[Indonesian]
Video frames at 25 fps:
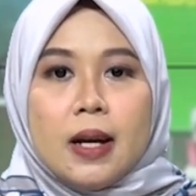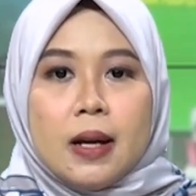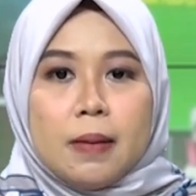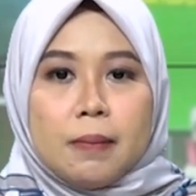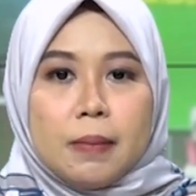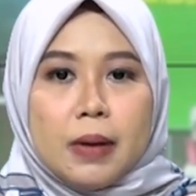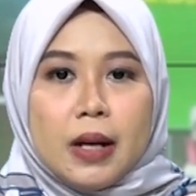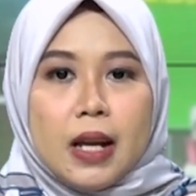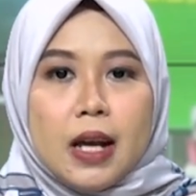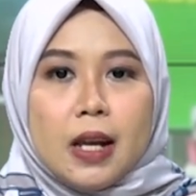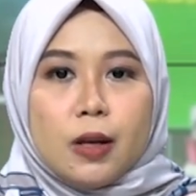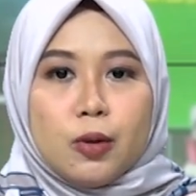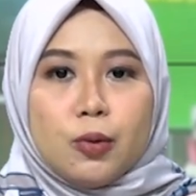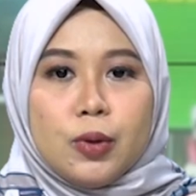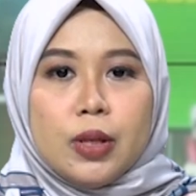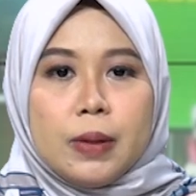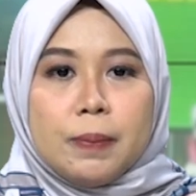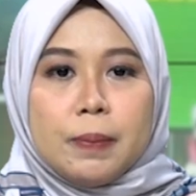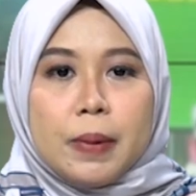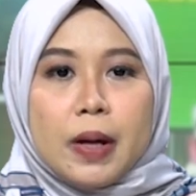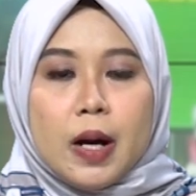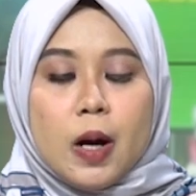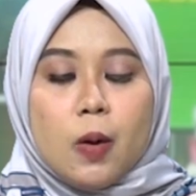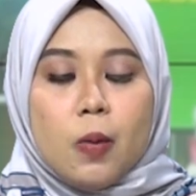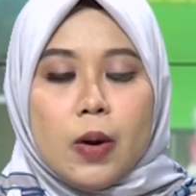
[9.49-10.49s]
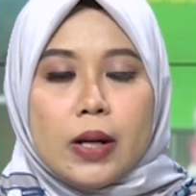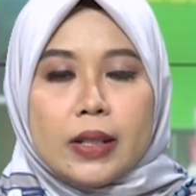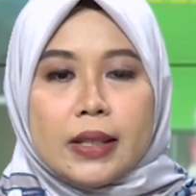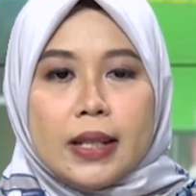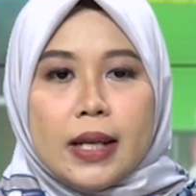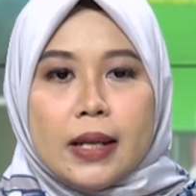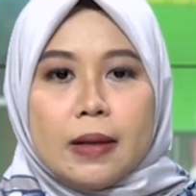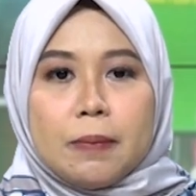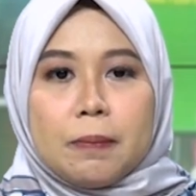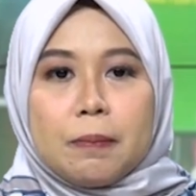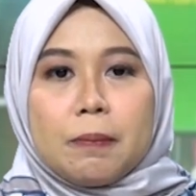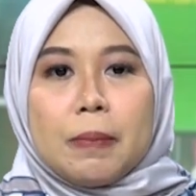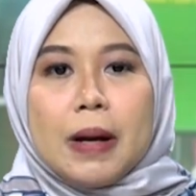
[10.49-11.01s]
melalui
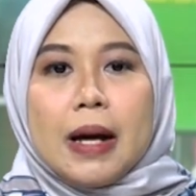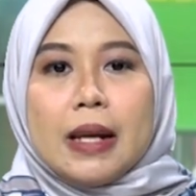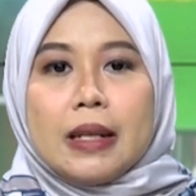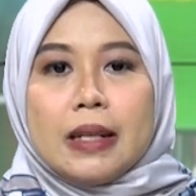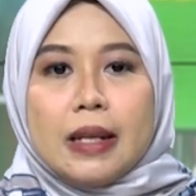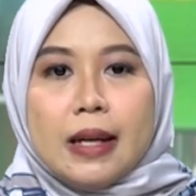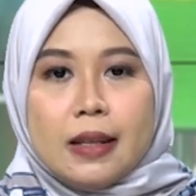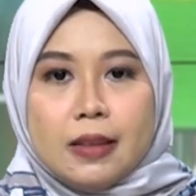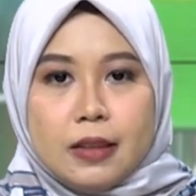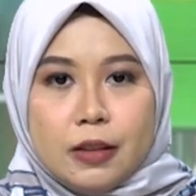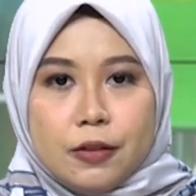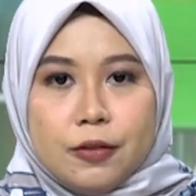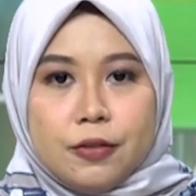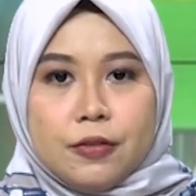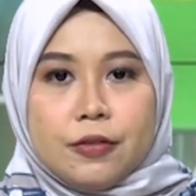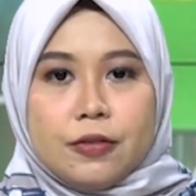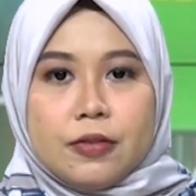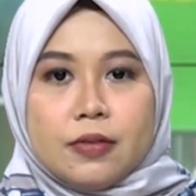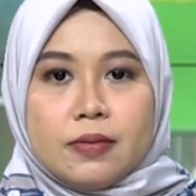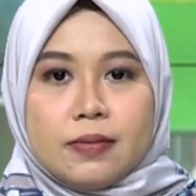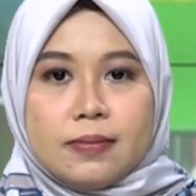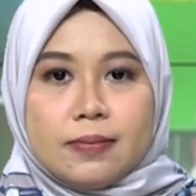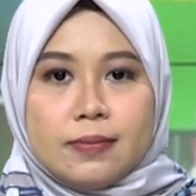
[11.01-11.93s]
perawatan paliatif.